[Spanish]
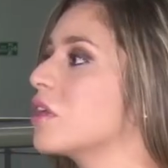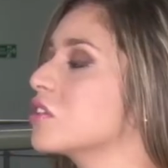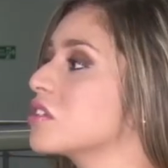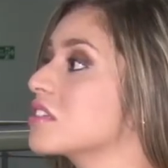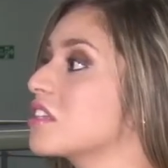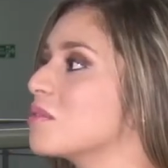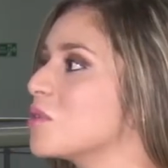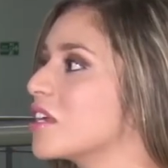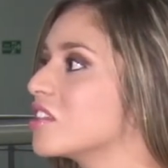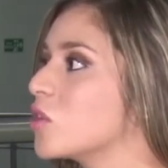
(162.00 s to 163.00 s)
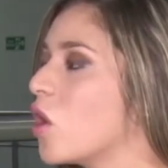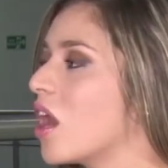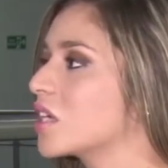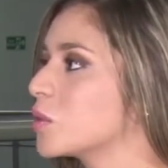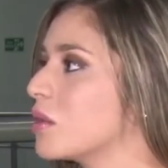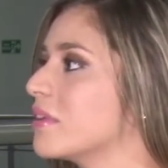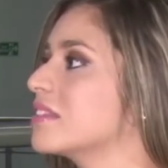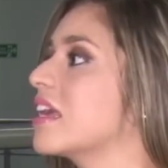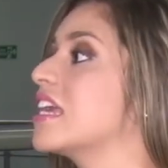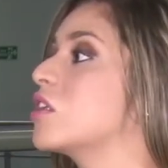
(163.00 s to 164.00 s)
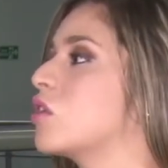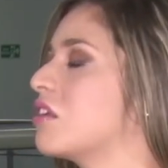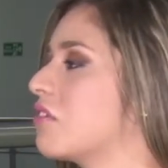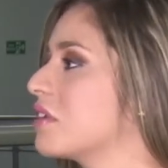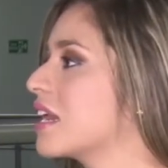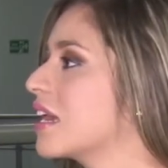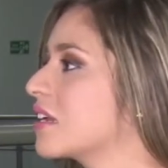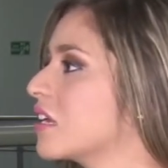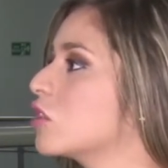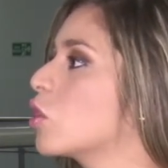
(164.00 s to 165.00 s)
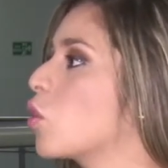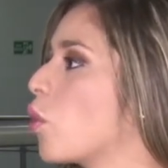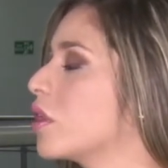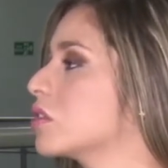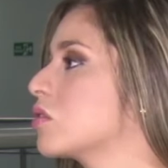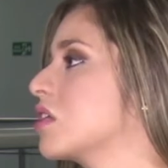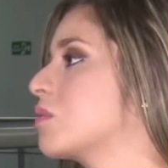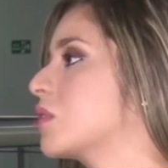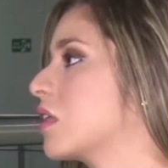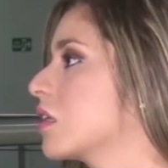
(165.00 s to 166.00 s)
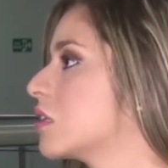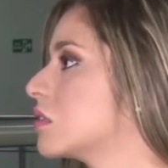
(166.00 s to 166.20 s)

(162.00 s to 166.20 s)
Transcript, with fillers: ¿cuántos se están demorando actualmente y con la fábrica de crédito cuánto se demoraría?